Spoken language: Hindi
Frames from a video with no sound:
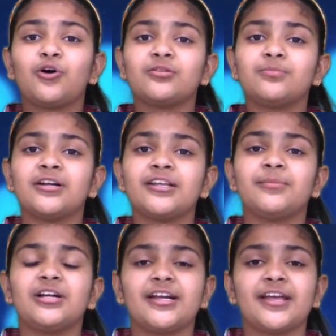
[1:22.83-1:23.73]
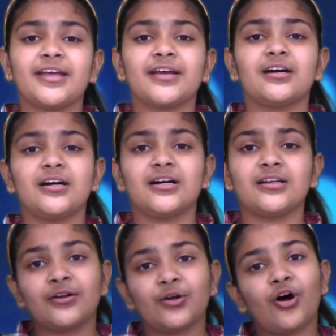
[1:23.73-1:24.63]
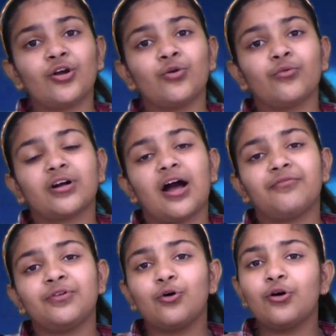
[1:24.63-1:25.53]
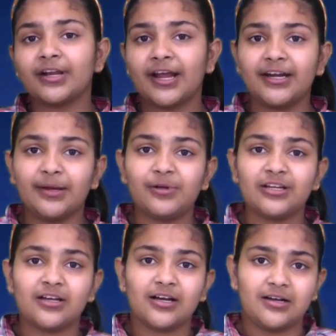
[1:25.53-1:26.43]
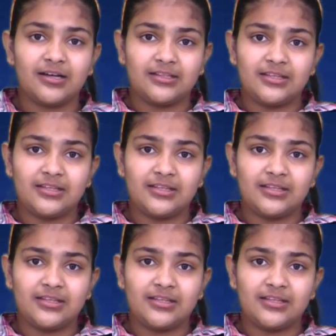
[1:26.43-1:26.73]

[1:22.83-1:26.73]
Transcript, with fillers: बहुत बड़ी बिल्डिंगे घर और लो, काफी लोग रहने भी लग गए